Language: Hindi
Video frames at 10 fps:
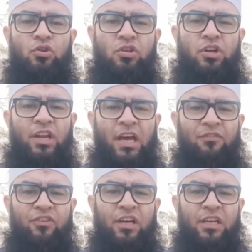ड्राइव
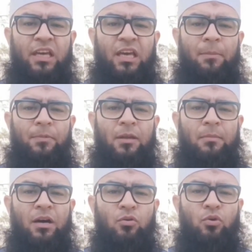करके अपनी माँ
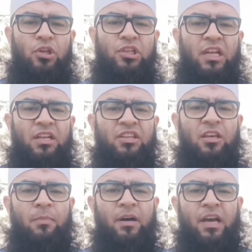को इतला दिए
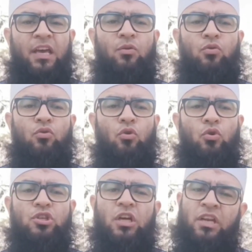बग़ैर उनको खुश
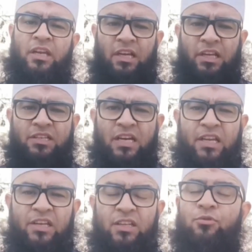करने के लिए जा रहे
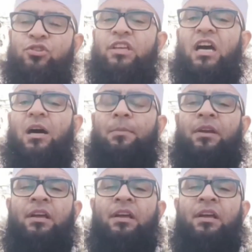थे मुझे यहाँ पर